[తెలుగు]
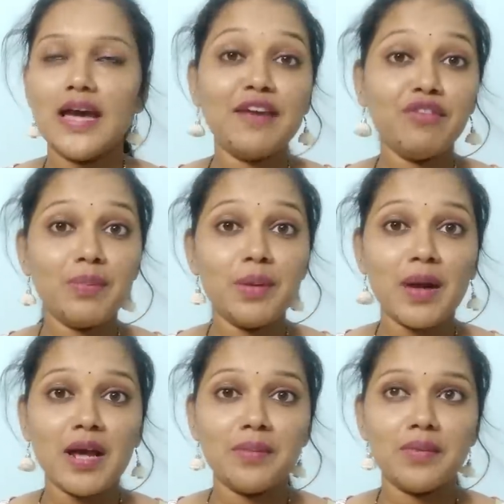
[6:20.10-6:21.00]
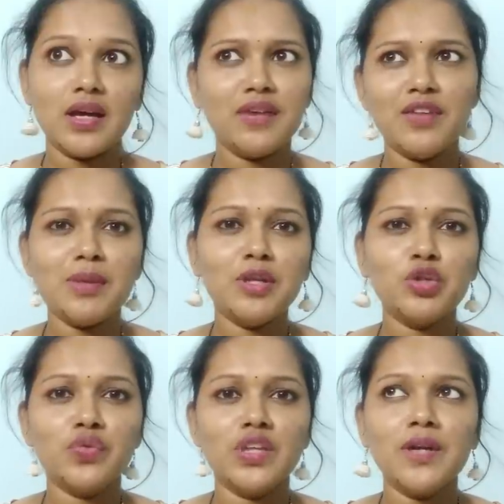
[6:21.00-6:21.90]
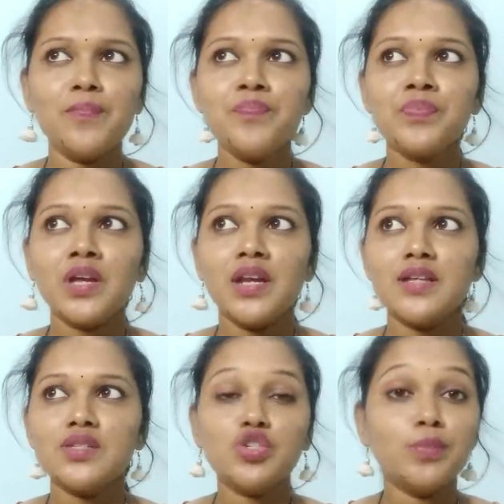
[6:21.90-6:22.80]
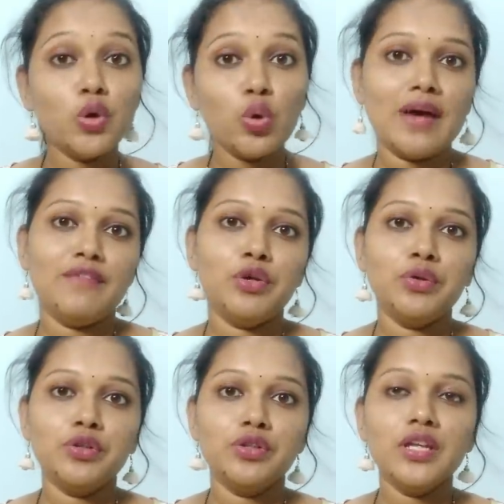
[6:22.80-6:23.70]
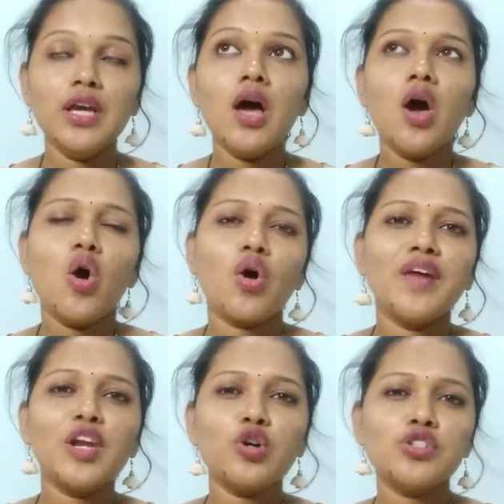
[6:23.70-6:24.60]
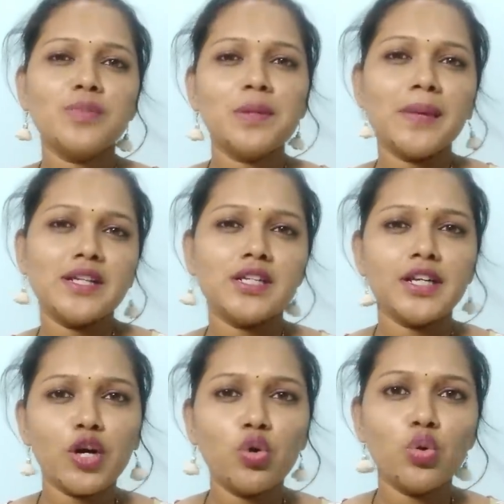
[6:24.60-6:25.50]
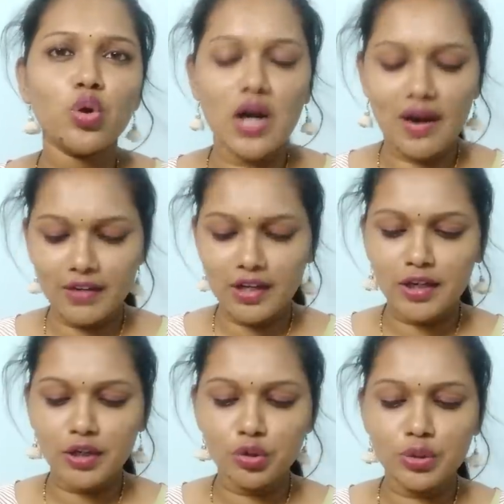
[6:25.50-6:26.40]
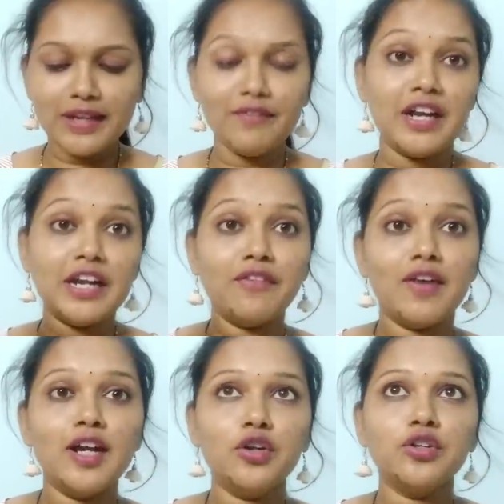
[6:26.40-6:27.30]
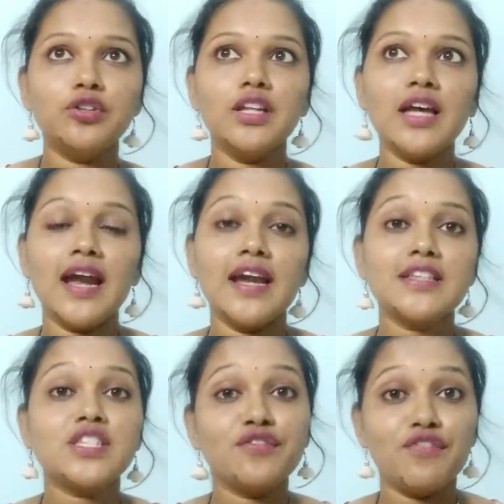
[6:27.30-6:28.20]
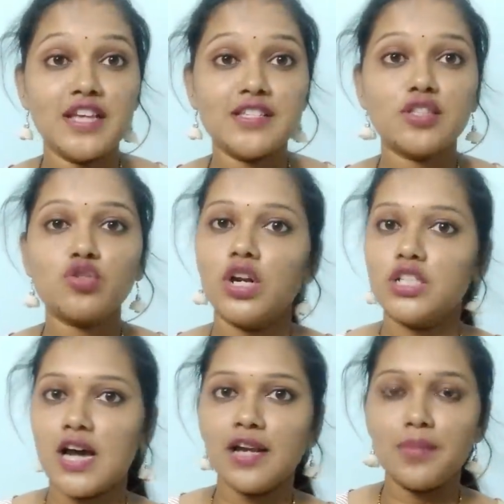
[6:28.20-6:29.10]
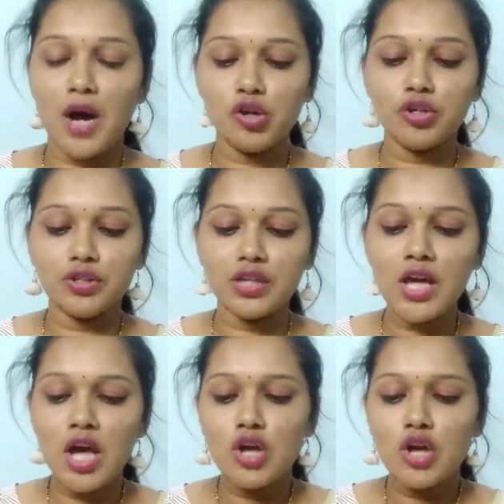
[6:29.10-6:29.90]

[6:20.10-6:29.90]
ఎన్వేబీ ప్రైమ్ ఎన్వేబీది ఉంది నెక్స్ట్ బ్లూ హెవెన్ ఉంటుంది ఒకవేళ కొంచెం మీకు బడ్జెట్ ఎక్కువలో కావాలి అని అనుకుంటే వెట్ అండ్ వైల్డ్ ఉంటుంది అండ్ నెక్స్ట్ ఫేసెస్ కూడా చాలా బాగుంటుంది